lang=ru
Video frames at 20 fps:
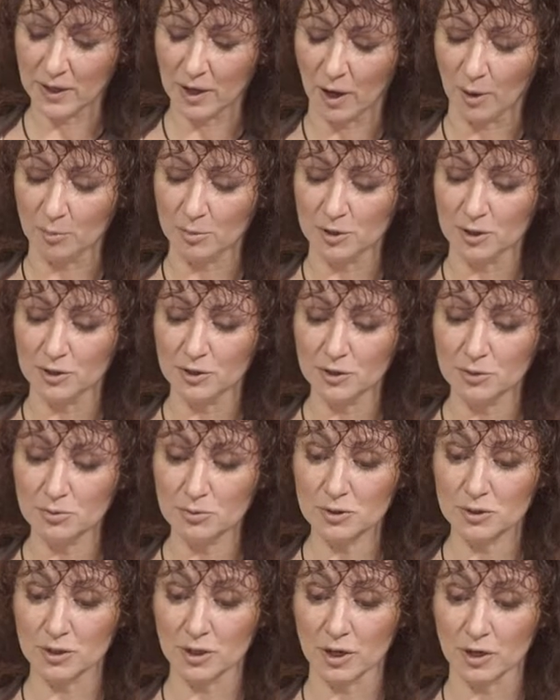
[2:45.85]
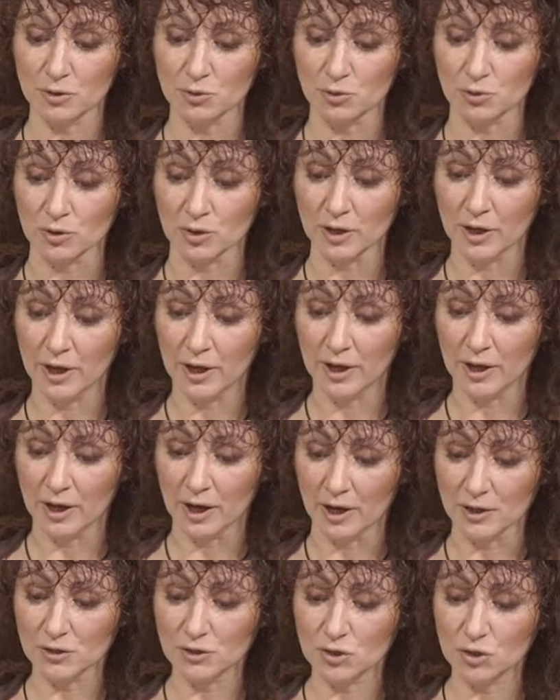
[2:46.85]
а перед ним статуи
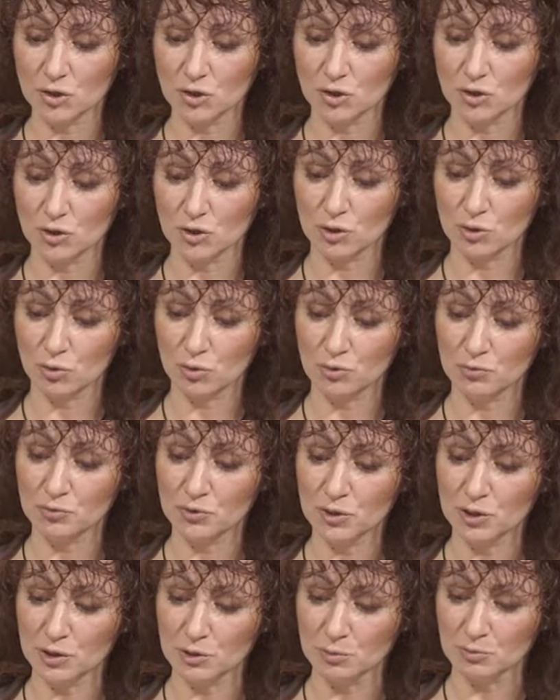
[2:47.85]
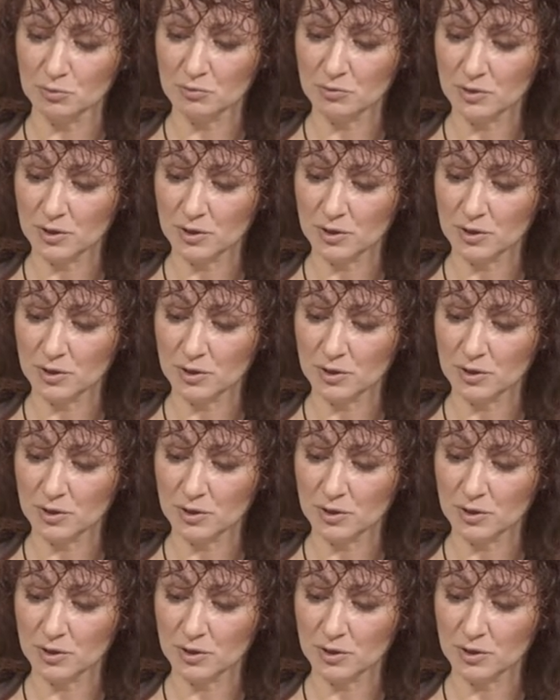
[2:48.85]
античных героев и нимф.